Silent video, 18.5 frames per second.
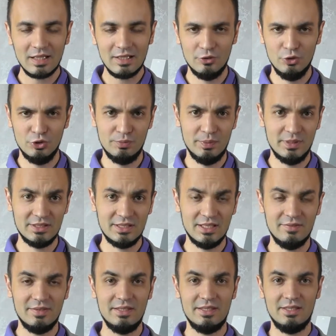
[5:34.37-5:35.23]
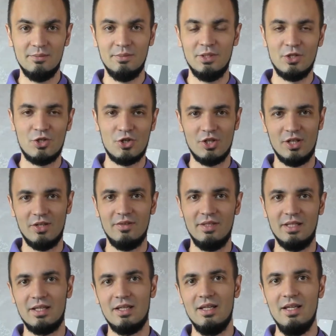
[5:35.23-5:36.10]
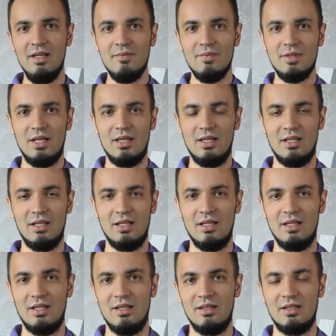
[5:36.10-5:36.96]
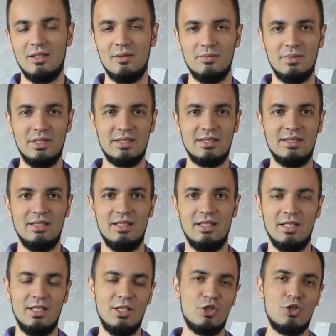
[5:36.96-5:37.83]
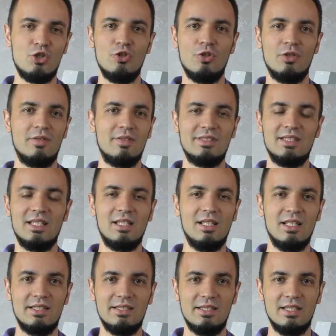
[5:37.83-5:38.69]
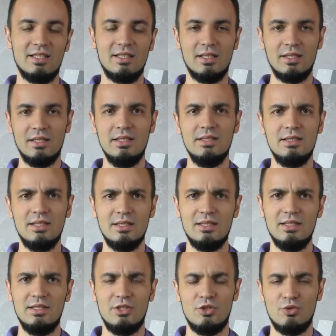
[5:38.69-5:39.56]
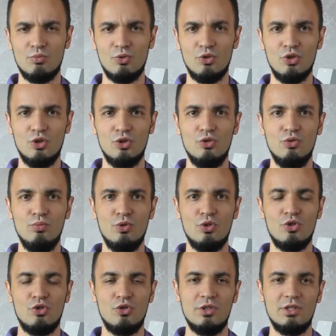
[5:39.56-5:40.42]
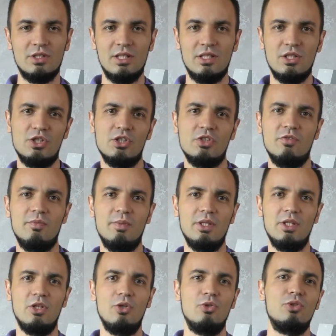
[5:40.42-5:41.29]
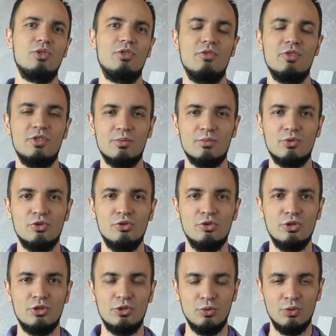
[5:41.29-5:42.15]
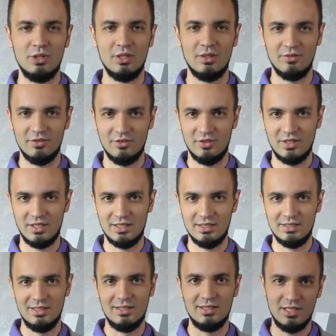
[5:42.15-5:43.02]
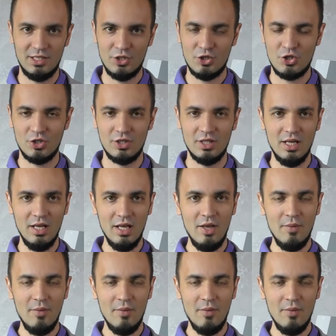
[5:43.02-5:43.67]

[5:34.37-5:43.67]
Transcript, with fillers: То есть представьте себе, человек, э, там, если речь идет о разногласиях на 300 тысяч, многие думают, что если они сейчас впаяют на 800, суд там в два раза срежет,